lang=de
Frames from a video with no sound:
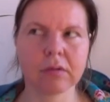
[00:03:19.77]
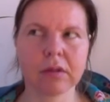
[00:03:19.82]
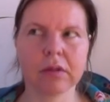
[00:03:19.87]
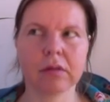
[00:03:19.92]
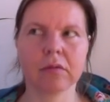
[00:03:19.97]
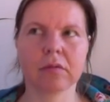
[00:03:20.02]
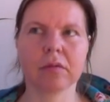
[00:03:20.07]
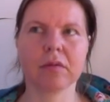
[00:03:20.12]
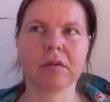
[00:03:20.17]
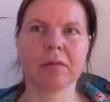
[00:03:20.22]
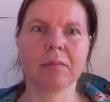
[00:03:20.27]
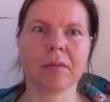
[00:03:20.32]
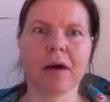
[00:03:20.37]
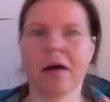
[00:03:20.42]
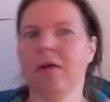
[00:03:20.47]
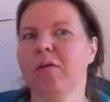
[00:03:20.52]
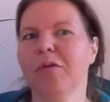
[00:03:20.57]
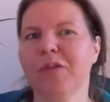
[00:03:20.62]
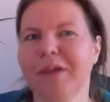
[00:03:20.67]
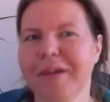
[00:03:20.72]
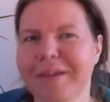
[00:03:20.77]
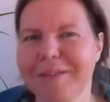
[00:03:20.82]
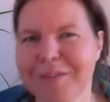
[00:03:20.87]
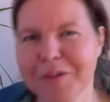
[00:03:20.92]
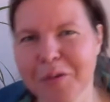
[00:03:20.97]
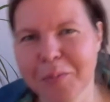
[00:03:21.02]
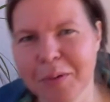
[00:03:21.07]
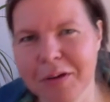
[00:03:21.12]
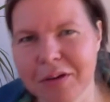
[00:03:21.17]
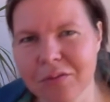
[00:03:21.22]
was sagen die anderen Leute
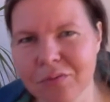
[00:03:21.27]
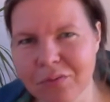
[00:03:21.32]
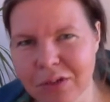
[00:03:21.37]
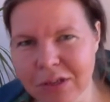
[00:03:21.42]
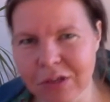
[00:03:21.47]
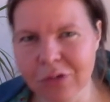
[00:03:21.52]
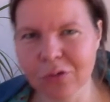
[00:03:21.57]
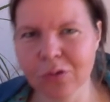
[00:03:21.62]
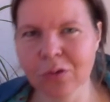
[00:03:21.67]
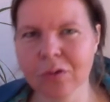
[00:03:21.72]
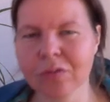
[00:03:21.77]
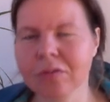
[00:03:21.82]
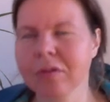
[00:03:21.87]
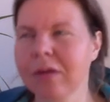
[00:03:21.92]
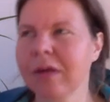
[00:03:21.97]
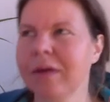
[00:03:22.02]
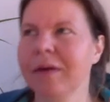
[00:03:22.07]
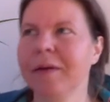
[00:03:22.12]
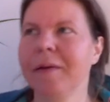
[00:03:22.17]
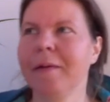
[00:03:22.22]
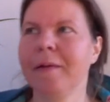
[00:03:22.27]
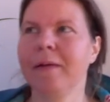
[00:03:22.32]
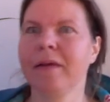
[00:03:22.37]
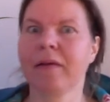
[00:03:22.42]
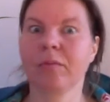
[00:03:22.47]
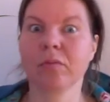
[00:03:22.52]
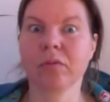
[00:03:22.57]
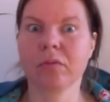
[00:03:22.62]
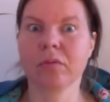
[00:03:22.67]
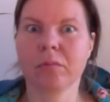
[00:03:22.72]
darüber und dann hält
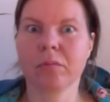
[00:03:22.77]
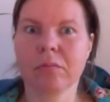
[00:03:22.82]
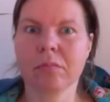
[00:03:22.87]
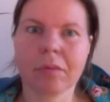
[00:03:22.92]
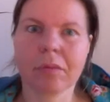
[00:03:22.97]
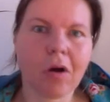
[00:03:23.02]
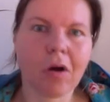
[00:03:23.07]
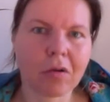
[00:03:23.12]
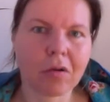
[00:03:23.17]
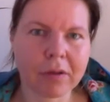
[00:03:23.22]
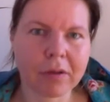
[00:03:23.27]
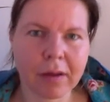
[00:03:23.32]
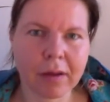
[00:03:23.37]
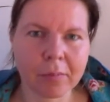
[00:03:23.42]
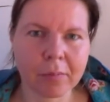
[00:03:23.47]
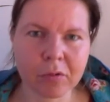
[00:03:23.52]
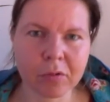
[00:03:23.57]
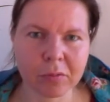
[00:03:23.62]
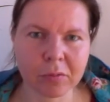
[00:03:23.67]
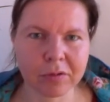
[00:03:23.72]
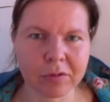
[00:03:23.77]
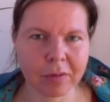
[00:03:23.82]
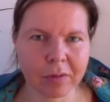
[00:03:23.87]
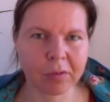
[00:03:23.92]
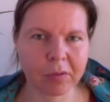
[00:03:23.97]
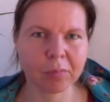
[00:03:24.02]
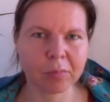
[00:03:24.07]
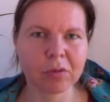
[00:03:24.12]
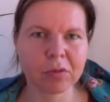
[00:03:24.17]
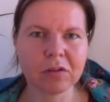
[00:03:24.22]
mich das so zurück, dass ich
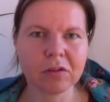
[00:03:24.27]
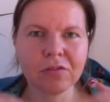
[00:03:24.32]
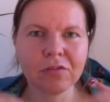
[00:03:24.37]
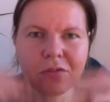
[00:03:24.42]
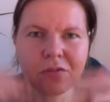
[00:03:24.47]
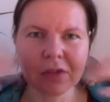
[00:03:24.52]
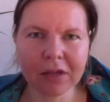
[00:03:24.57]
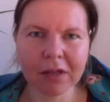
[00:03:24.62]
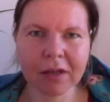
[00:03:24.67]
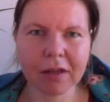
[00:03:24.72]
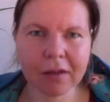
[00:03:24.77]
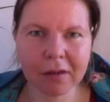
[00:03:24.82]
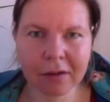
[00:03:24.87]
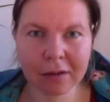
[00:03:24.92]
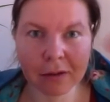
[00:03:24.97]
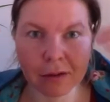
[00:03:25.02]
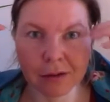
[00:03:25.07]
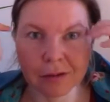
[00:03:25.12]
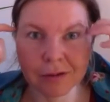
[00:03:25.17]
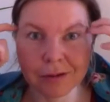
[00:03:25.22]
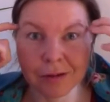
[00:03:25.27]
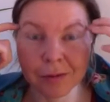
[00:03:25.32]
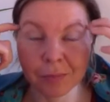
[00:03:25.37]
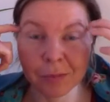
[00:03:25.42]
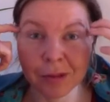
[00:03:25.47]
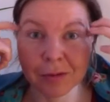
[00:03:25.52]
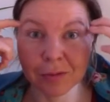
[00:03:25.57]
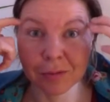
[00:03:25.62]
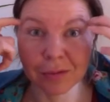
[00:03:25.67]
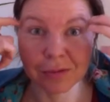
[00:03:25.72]
irgendwie das nicht mache oder jetzt auch bei
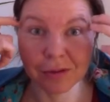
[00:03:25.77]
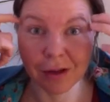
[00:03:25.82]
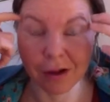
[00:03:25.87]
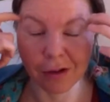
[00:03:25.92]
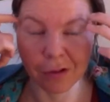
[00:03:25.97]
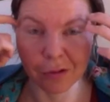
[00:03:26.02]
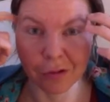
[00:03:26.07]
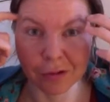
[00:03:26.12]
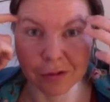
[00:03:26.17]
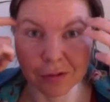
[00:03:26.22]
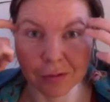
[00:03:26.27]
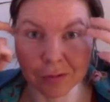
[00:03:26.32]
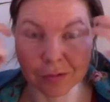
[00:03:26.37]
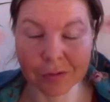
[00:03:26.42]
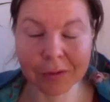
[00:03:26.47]
den Videos